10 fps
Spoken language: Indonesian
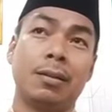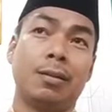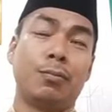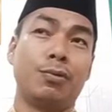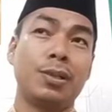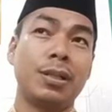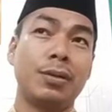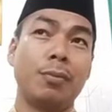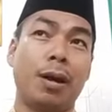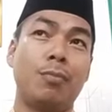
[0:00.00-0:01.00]
amu
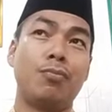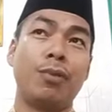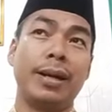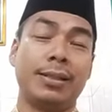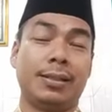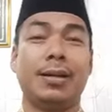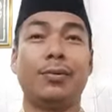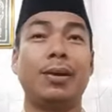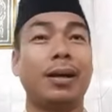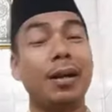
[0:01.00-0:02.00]
sian mamu he,
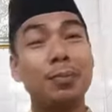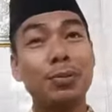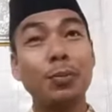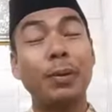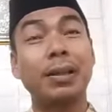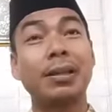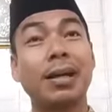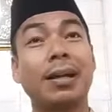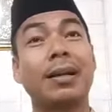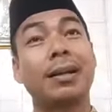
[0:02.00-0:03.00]
hawa nafsu
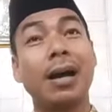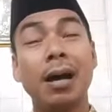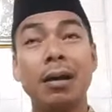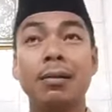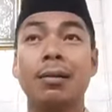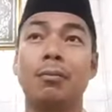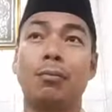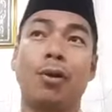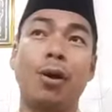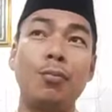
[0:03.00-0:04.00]
pantang rendah,
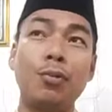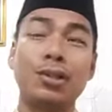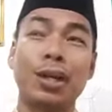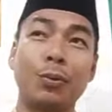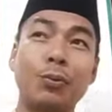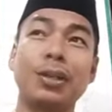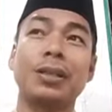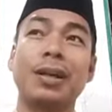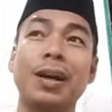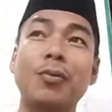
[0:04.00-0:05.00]
mamu sian uji
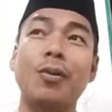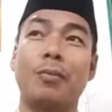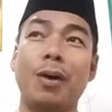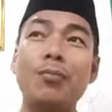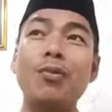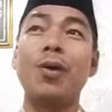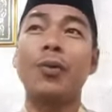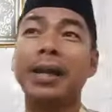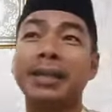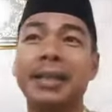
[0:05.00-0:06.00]
tak aku mamu
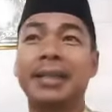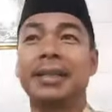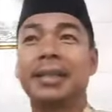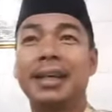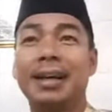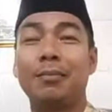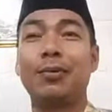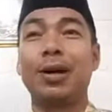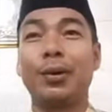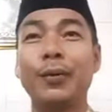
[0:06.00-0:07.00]
hawa je. Nah,
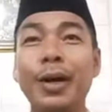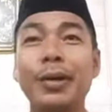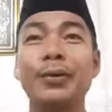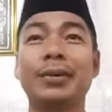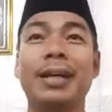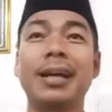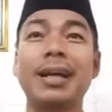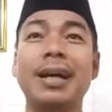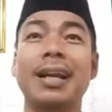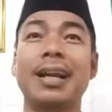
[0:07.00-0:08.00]
muah doh, jangan
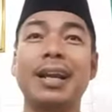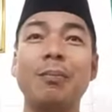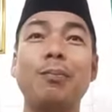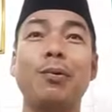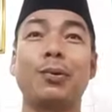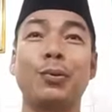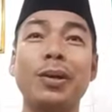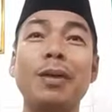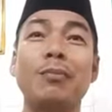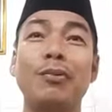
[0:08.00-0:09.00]
kalah le
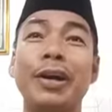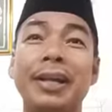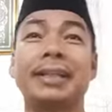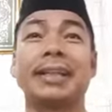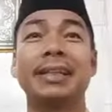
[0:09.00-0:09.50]
podo nah muah deh.